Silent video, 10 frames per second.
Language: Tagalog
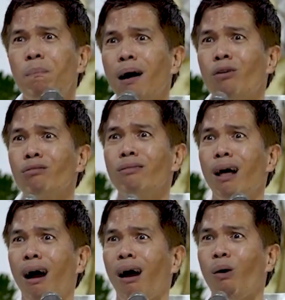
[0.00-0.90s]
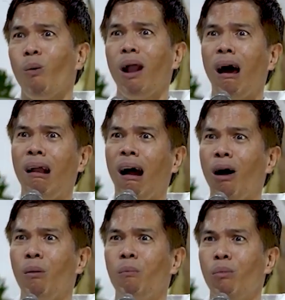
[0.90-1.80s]
Pagod na ako, wala na
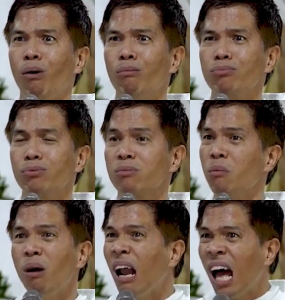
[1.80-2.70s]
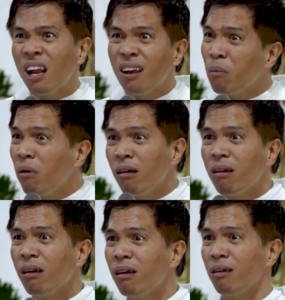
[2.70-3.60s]
akong boses. Wala naman
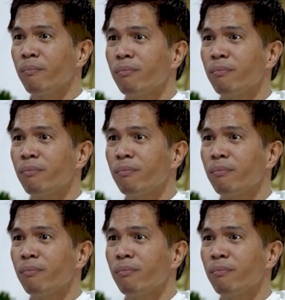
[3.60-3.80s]
eh.